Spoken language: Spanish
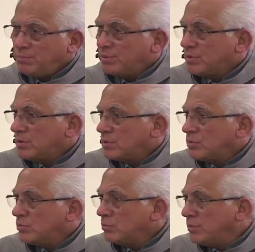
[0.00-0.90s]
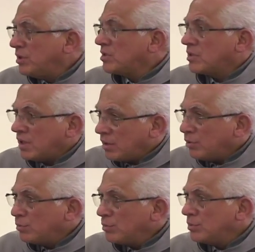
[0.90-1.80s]
eh, pues es un
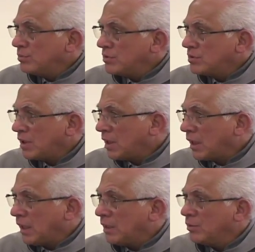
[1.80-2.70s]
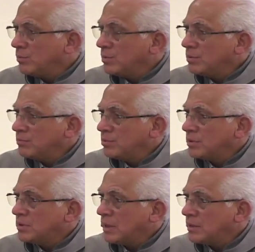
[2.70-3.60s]
ministerio muy, muy sagrado, muy
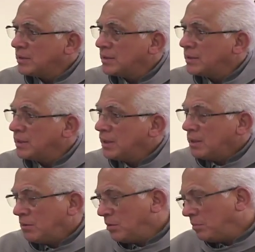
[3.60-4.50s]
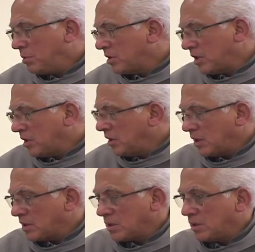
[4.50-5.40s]
importante, no importante en
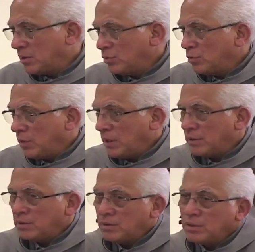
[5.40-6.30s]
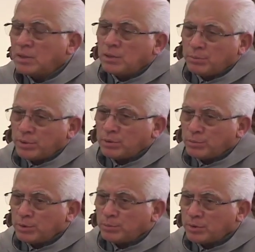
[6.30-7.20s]
el sentido humano, ¿no? pero
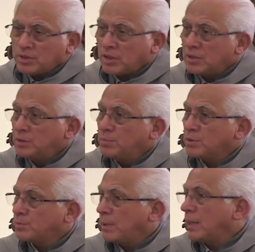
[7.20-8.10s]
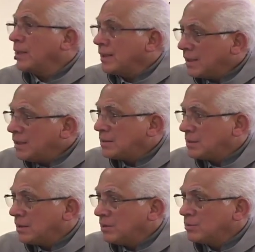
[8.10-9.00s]
muy importante pues para la
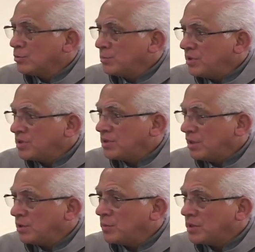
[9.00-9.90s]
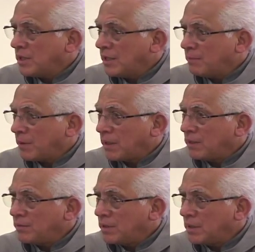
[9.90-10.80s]
iglesia, ¿no? es un ministerio vital para la
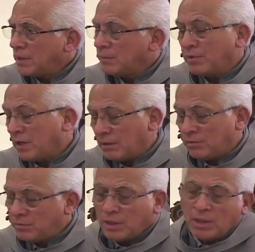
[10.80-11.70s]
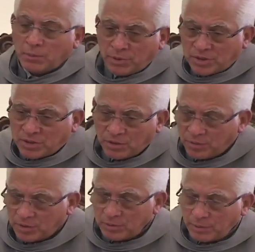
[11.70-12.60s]
vida, para,
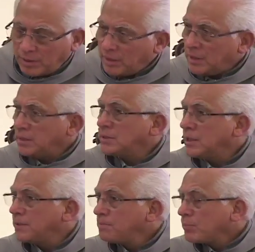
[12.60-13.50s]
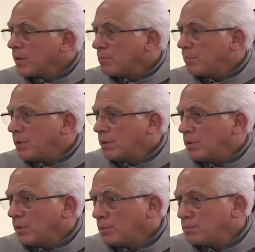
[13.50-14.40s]
eh, para la iglesia.
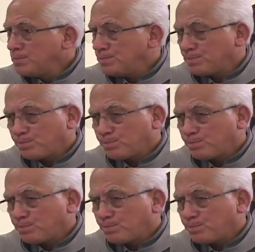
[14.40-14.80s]
Pero mm,